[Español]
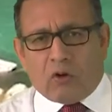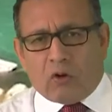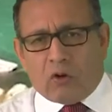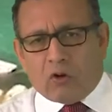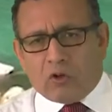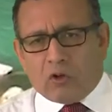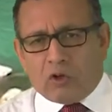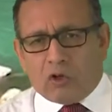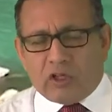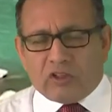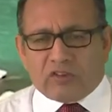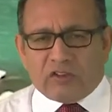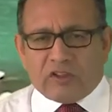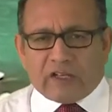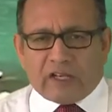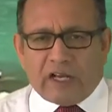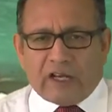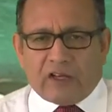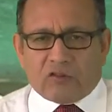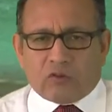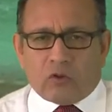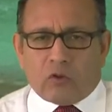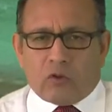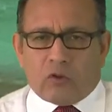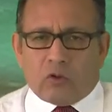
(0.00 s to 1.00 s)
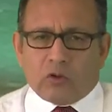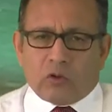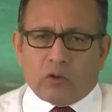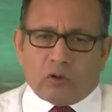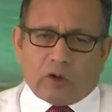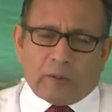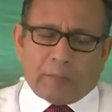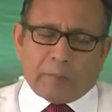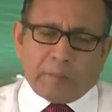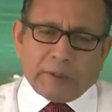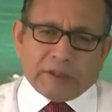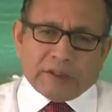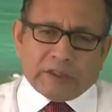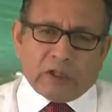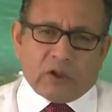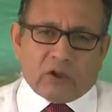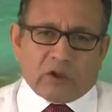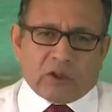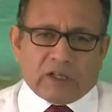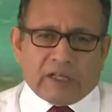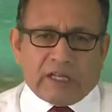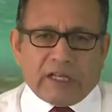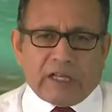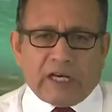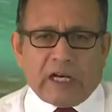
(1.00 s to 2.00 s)
o no le hace caso o no respete el
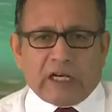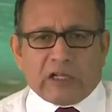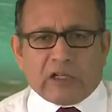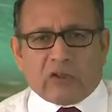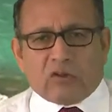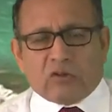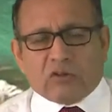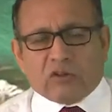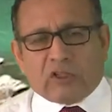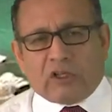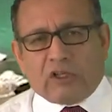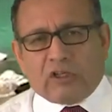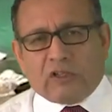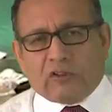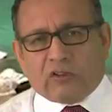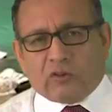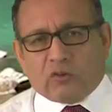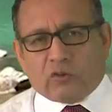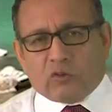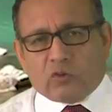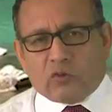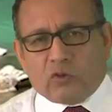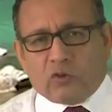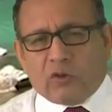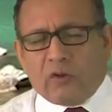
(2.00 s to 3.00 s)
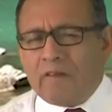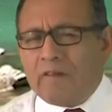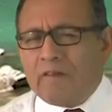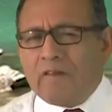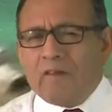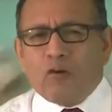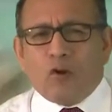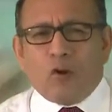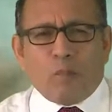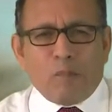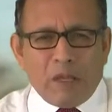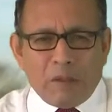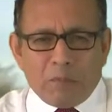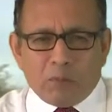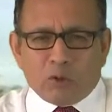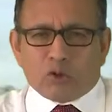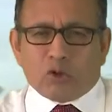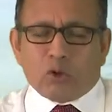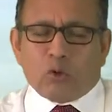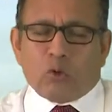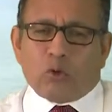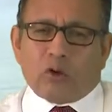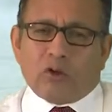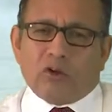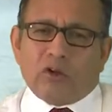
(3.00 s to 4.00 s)
orden jerárquico entre la institución. Lo mismo
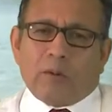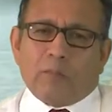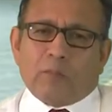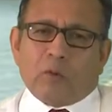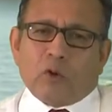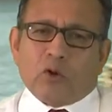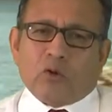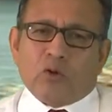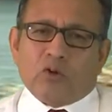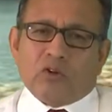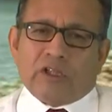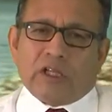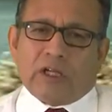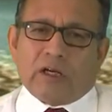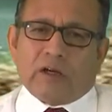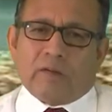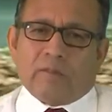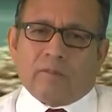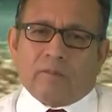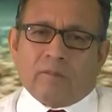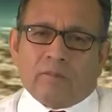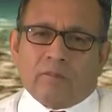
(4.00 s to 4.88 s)
está ocurriendo en el Poder Judicial.